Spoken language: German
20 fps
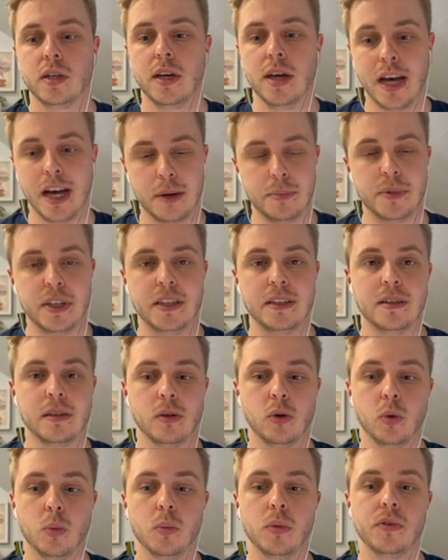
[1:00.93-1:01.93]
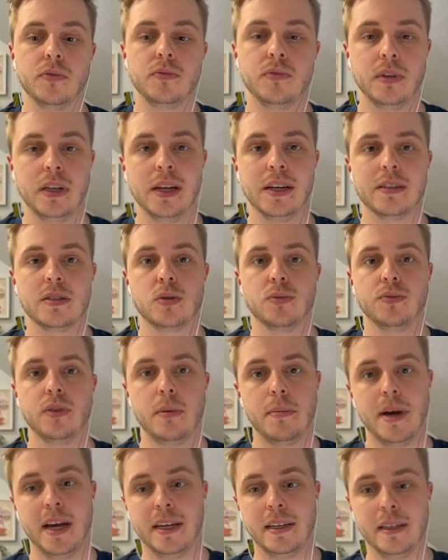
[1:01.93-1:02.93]
updaten, um Fehler zu
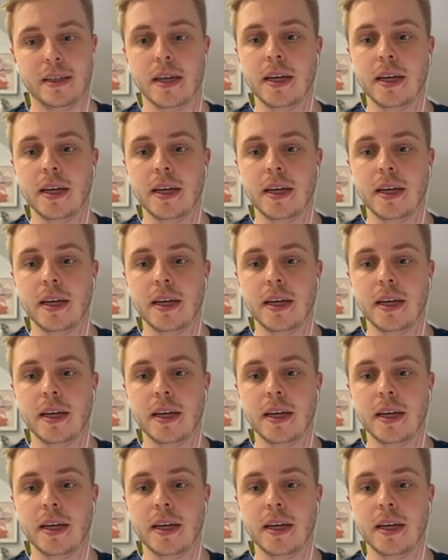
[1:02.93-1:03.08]
vermeiden.